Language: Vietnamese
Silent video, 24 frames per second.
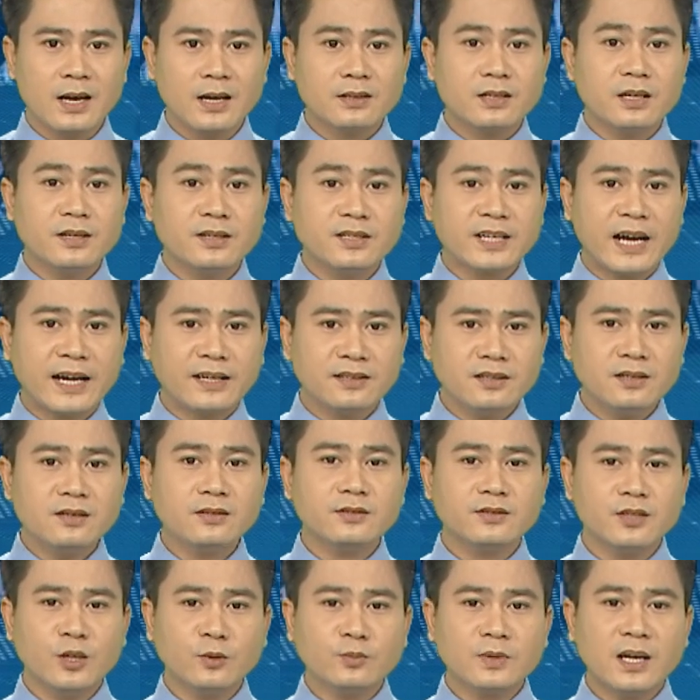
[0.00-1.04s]
Tình trạng nước
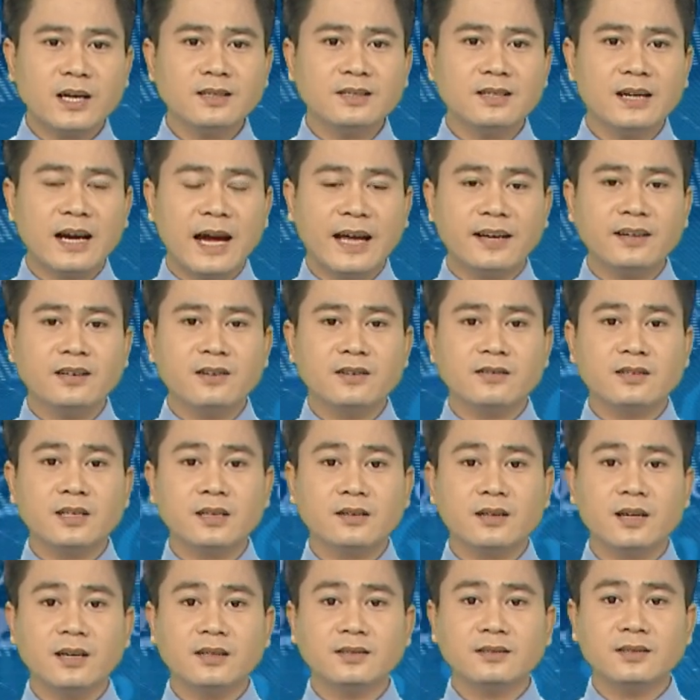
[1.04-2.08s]
trong đất ảnh hưởng
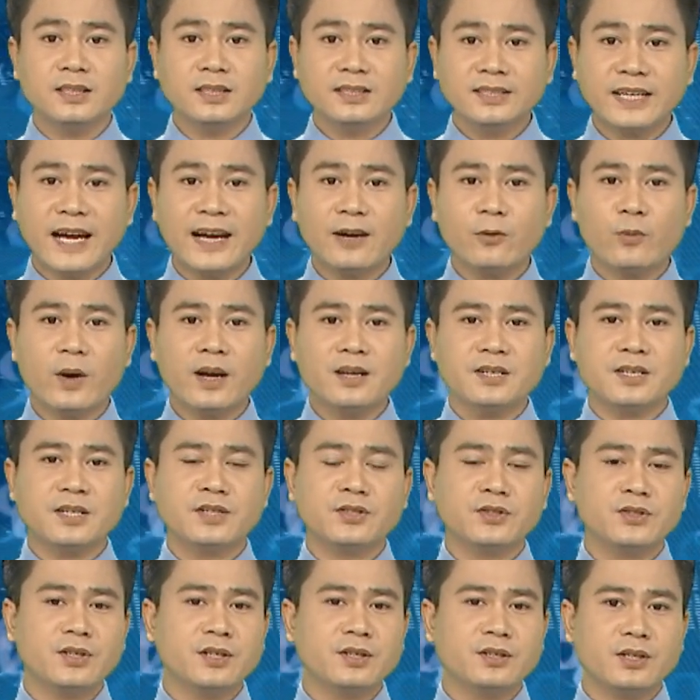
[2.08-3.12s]
rất lớn đến các quá
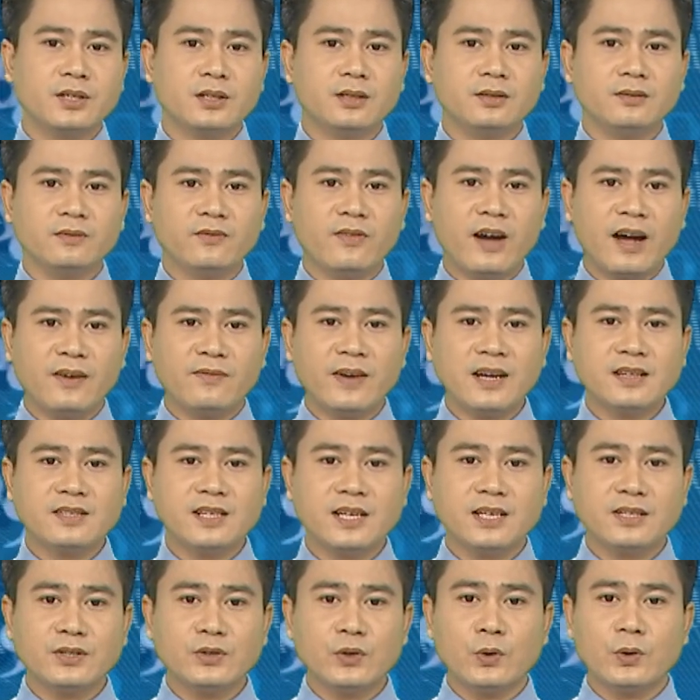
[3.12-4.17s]
trình sinh trưởng và phát
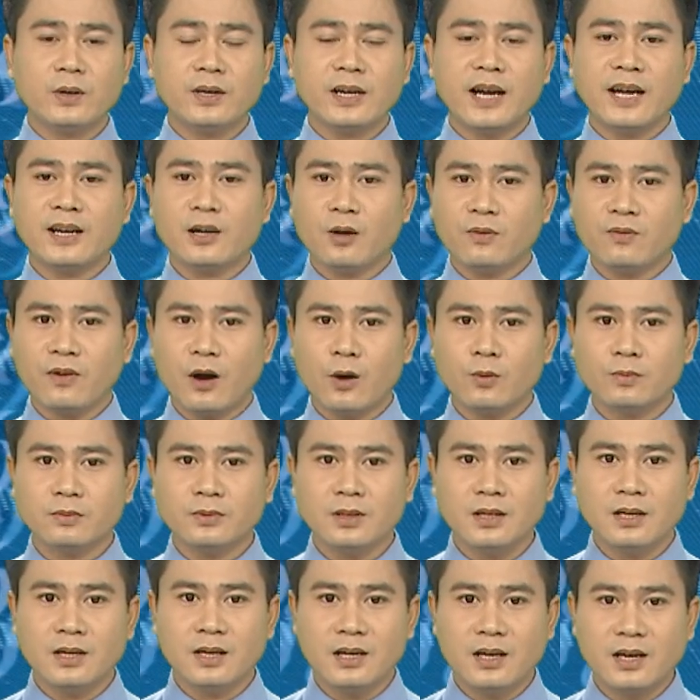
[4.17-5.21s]
triển của cây đậu phộng.
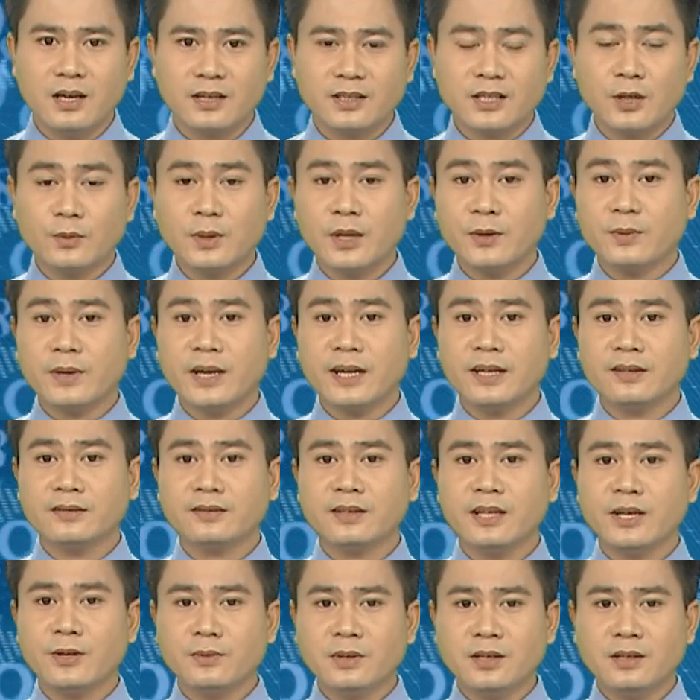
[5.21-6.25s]
Trong điều kiện
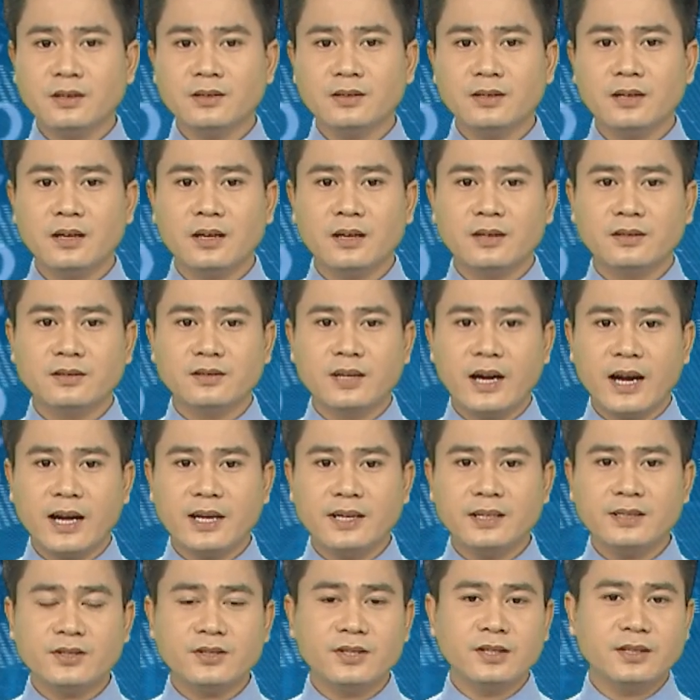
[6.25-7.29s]
thiếu nước,
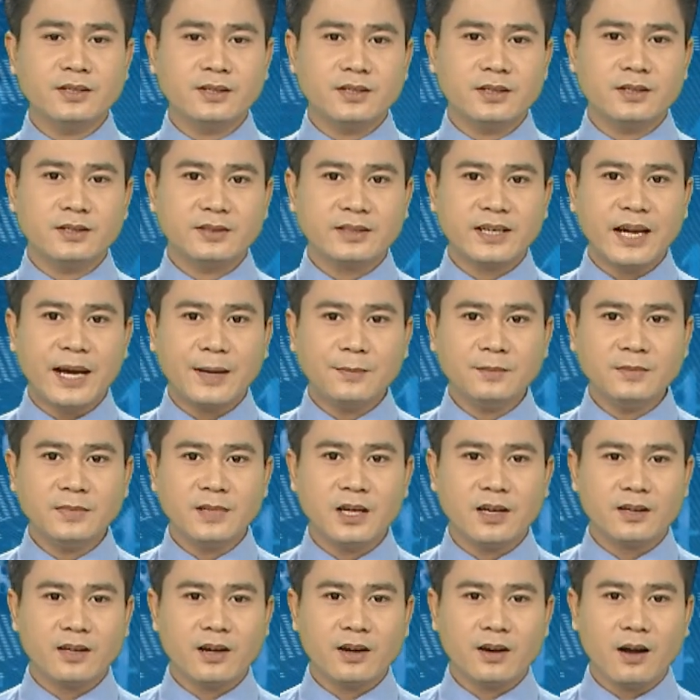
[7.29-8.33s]
rễ sinh trưởng kém,
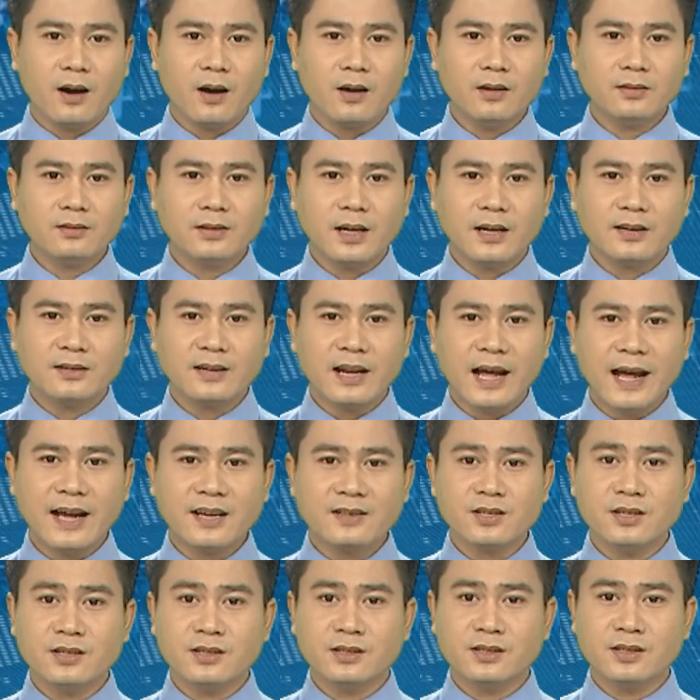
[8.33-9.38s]
do đó thân lá
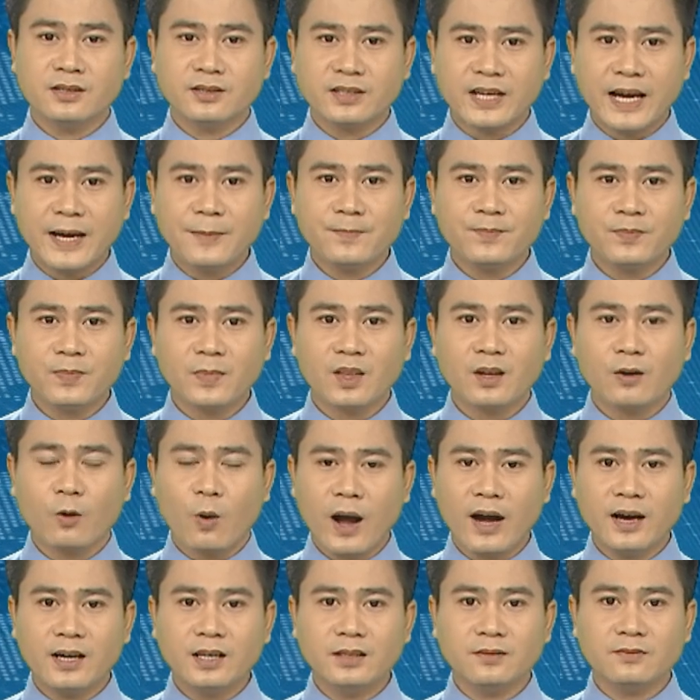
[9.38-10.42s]
sinh trưởng kém,
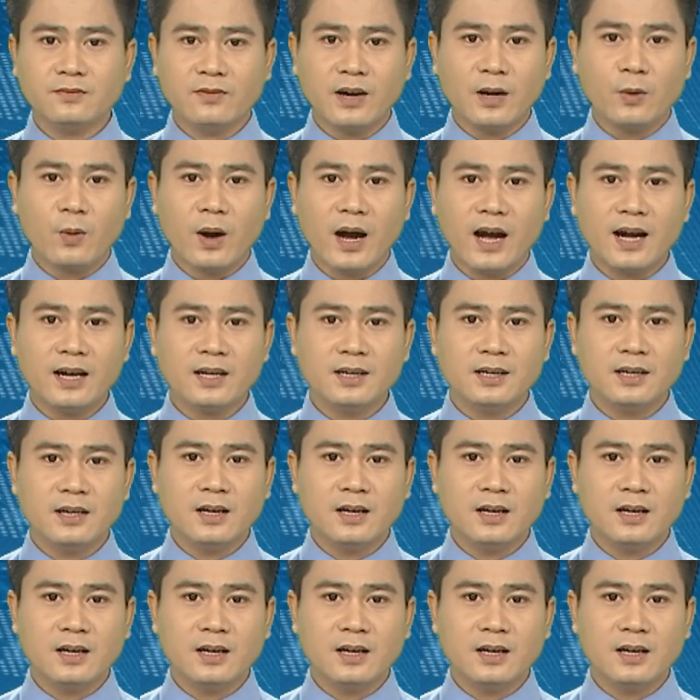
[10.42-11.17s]
hoa ít và quả.